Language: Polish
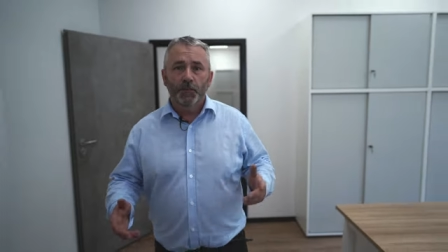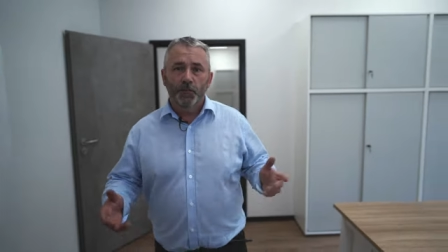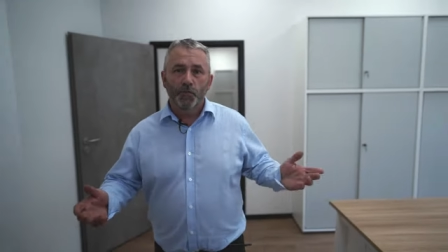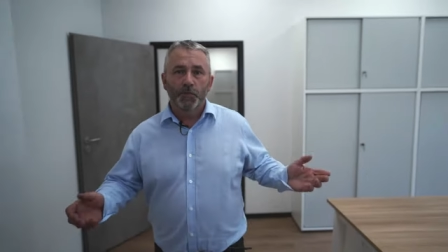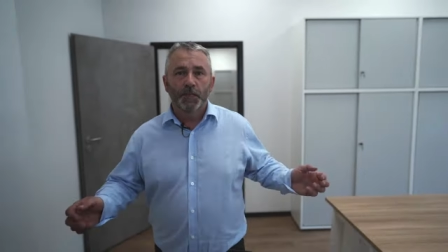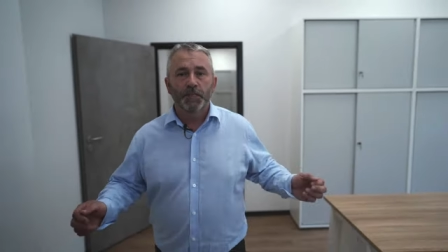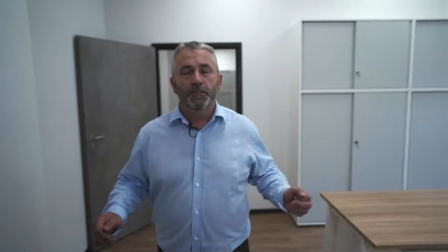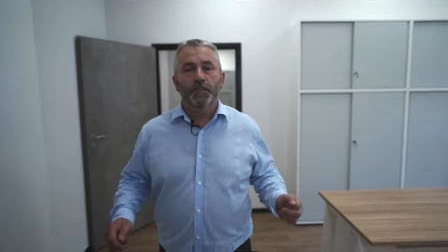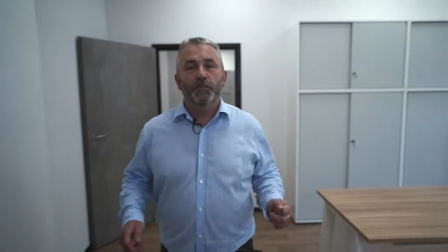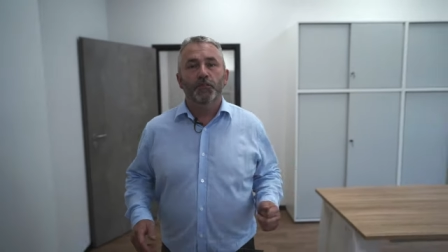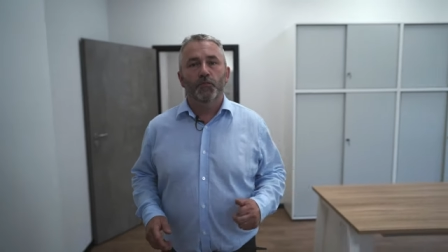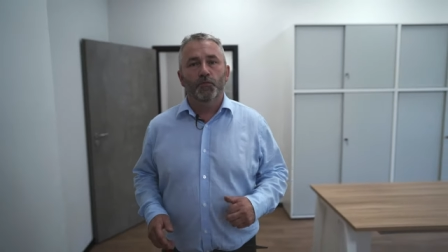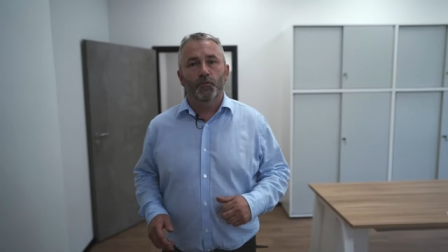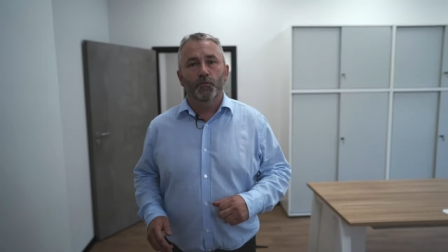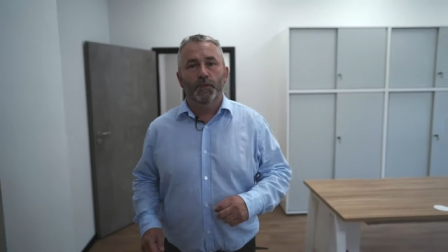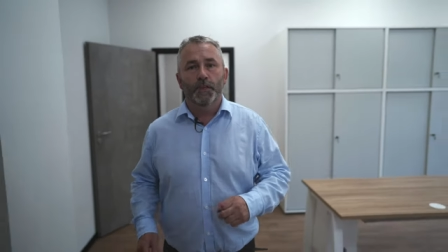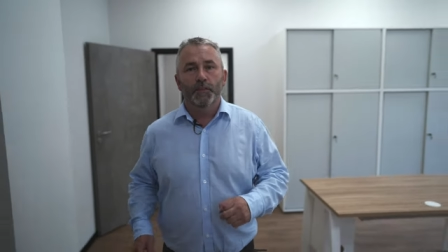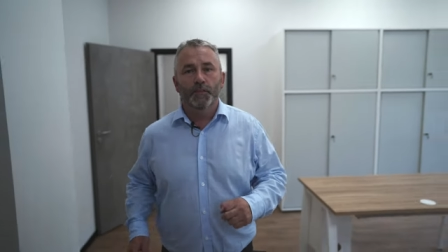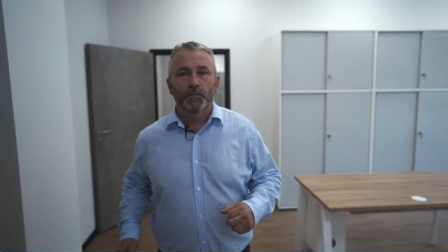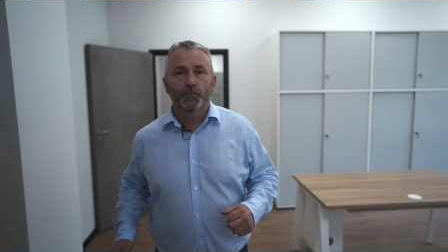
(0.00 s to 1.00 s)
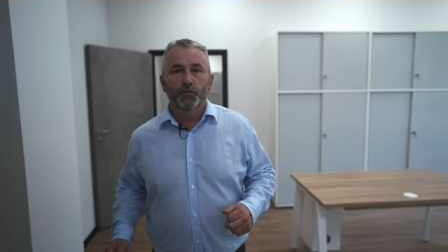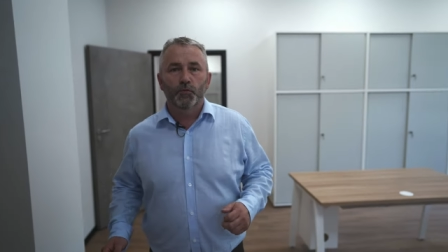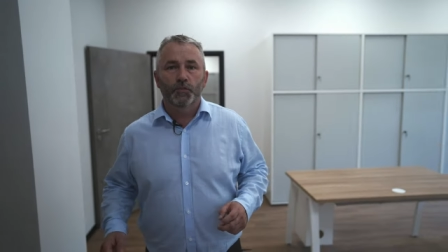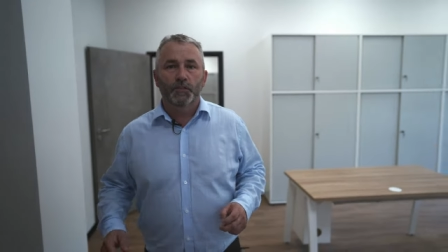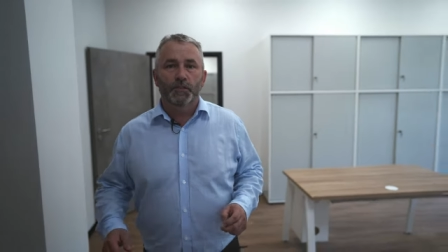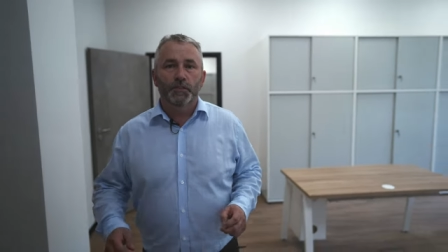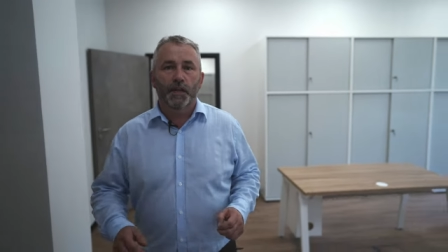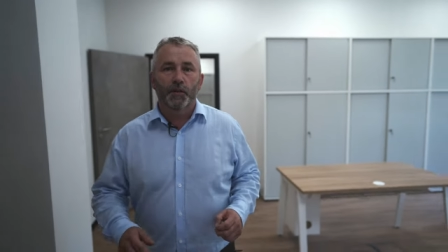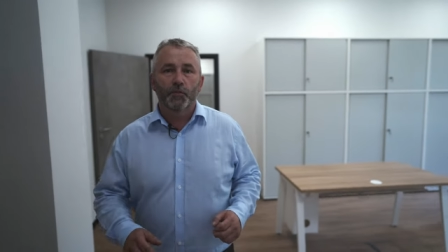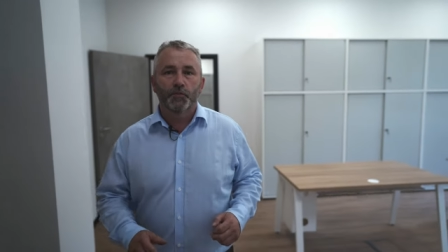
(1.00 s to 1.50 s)
To miejsce, gdzie studenci
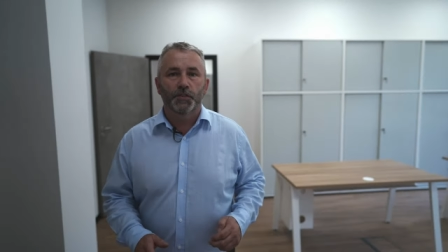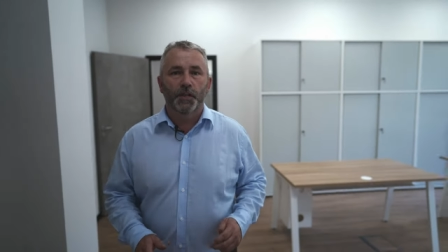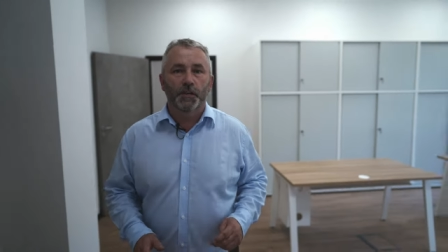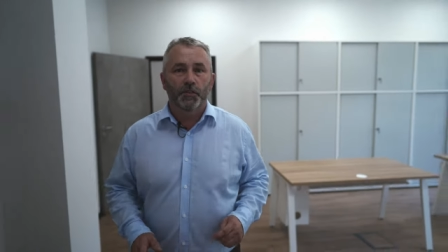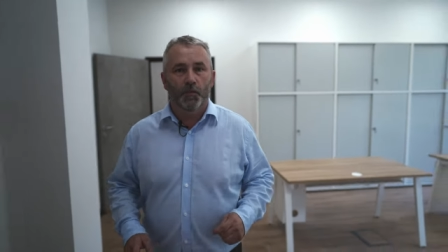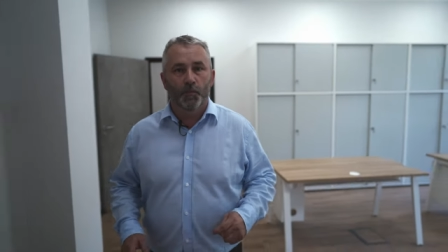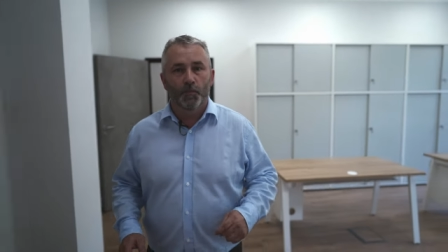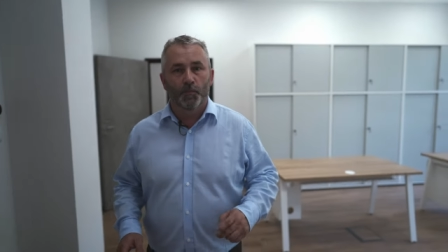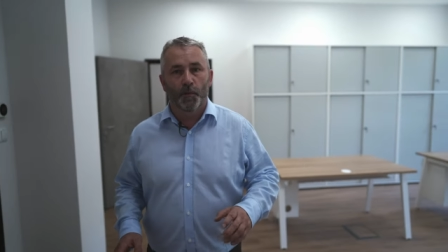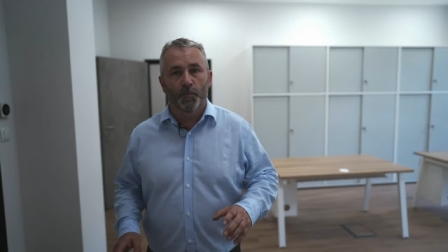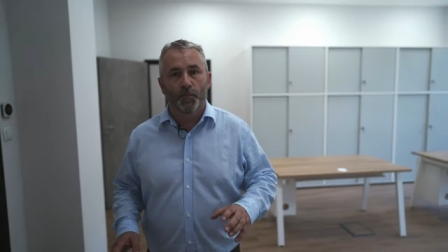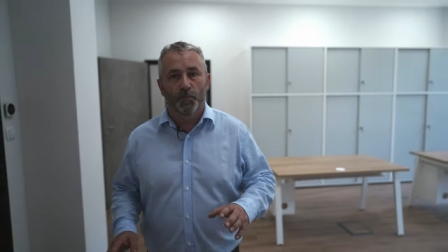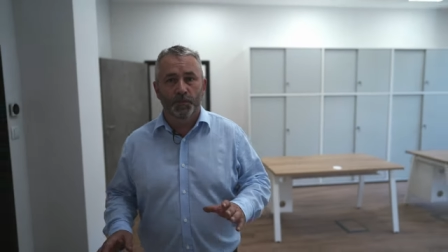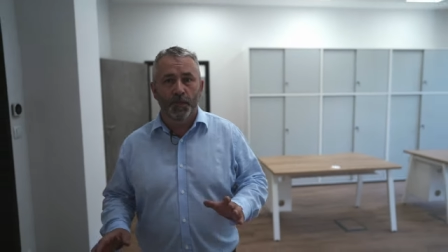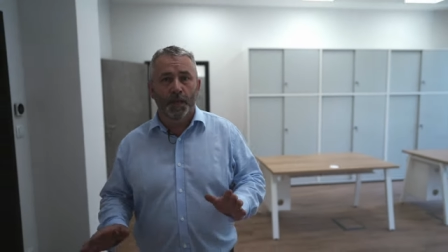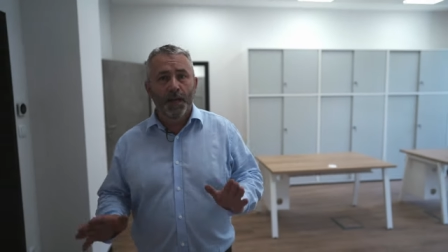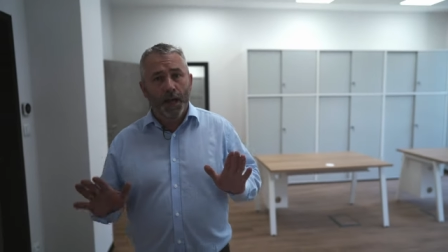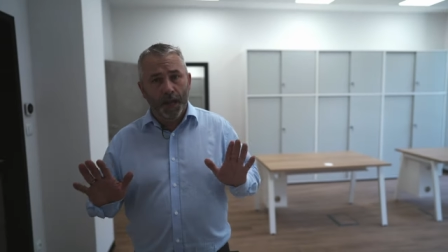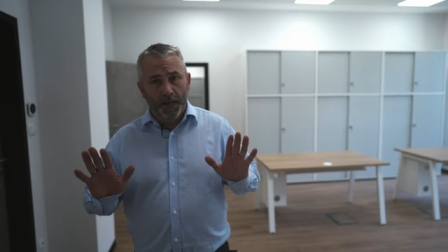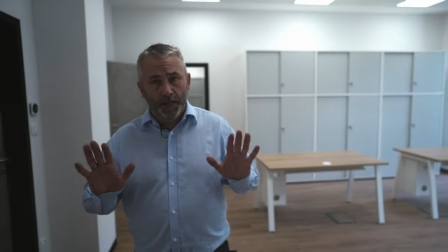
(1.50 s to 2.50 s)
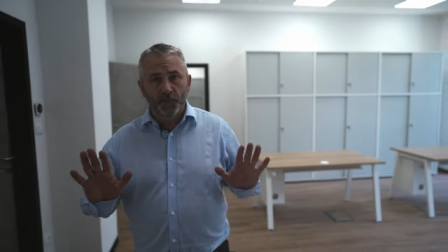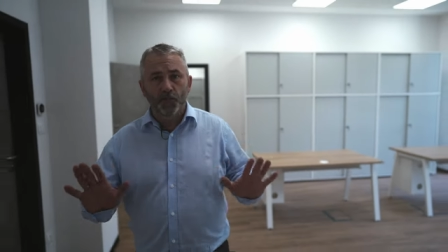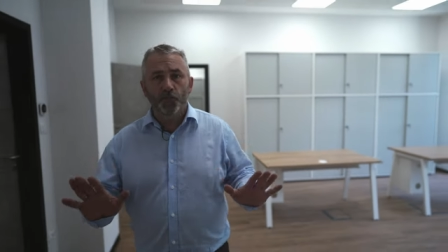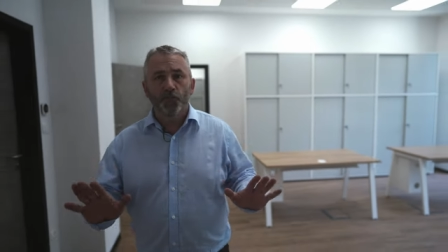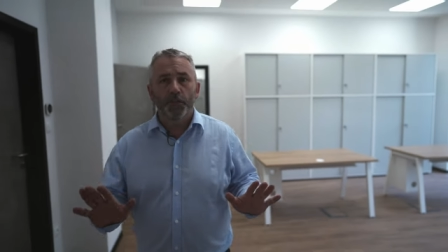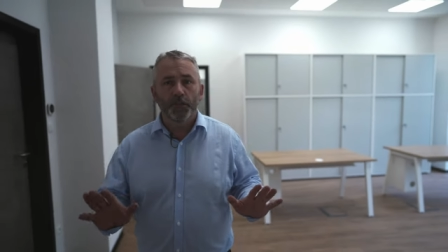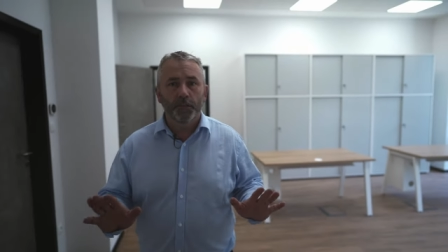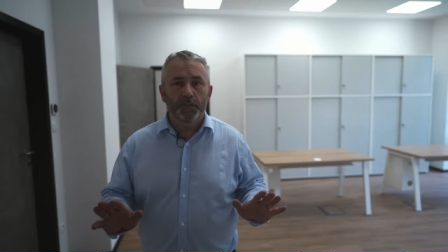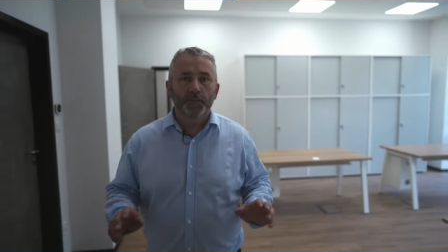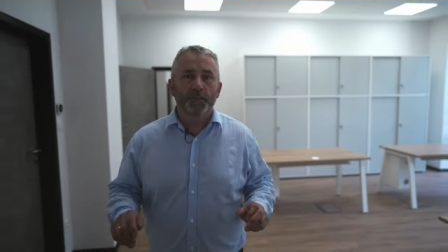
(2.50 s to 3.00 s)
uzyskają wszelką pomoc. Ale to
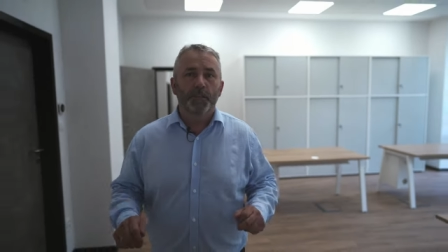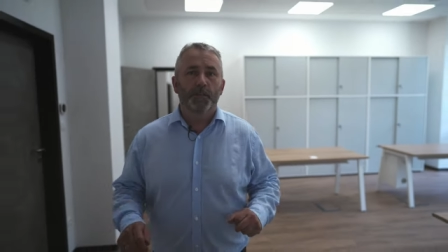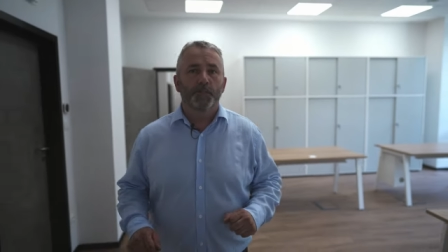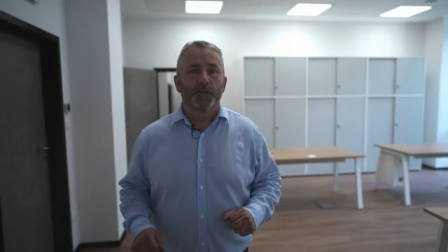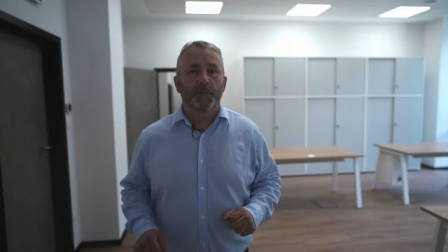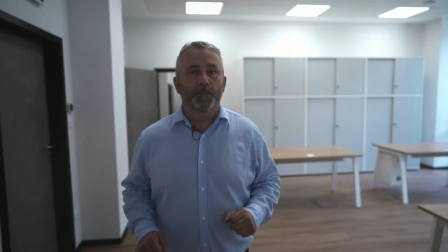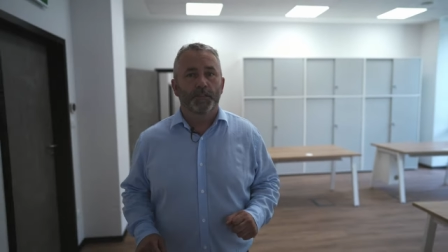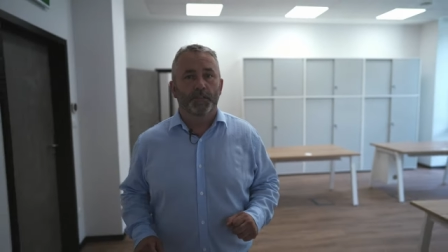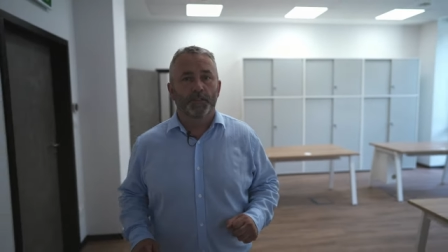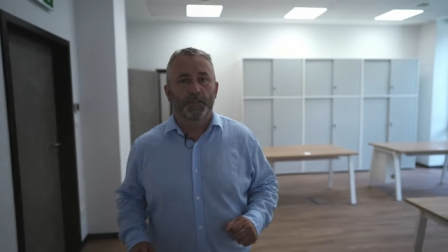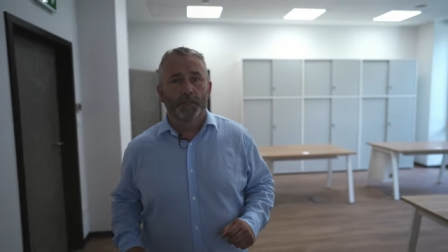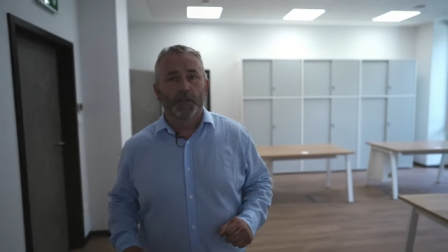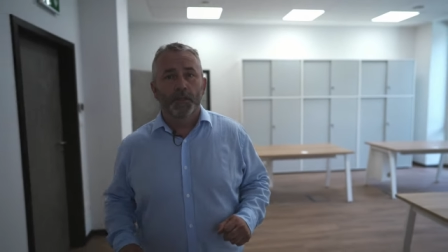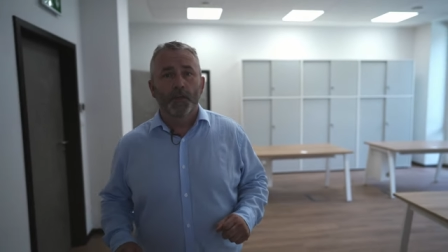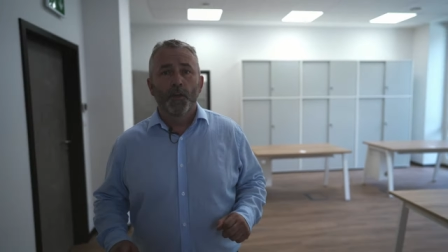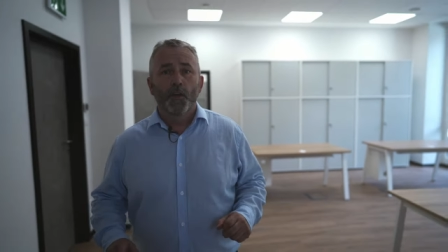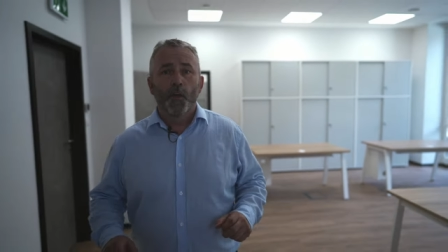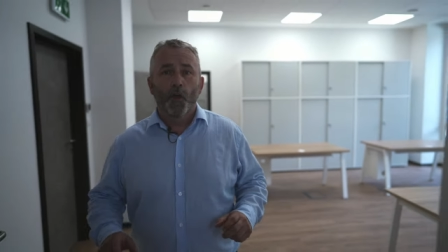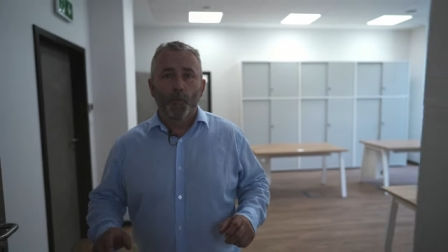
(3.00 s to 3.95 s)
nie jedyne miejsce.